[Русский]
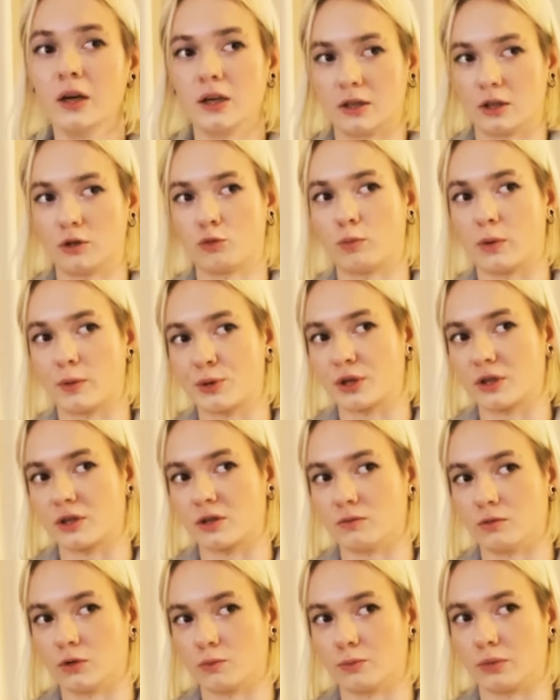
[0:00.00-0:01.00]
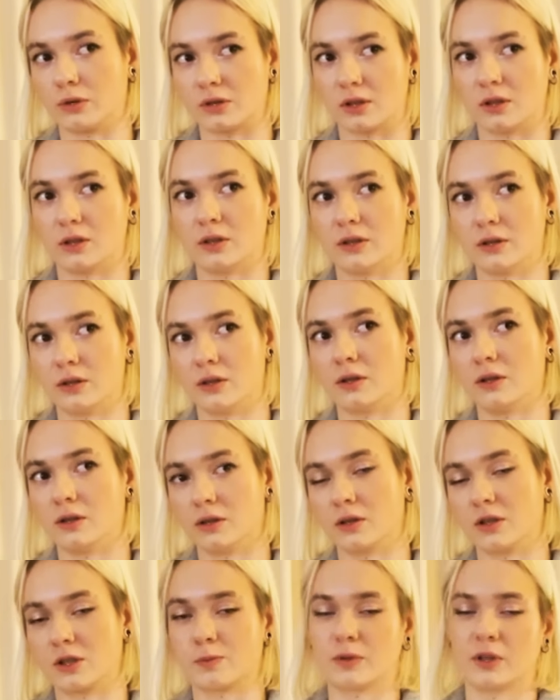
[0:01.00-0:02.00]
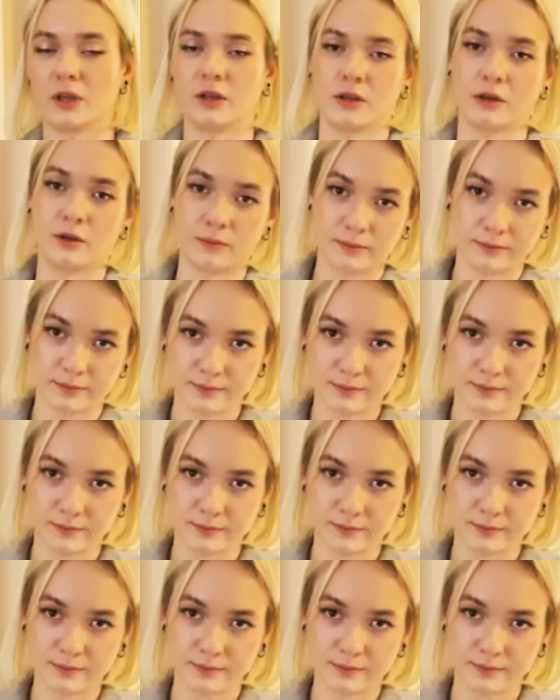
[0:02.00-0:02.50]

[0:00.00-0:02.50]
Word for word: И тут пообщаться вот после э, испытания.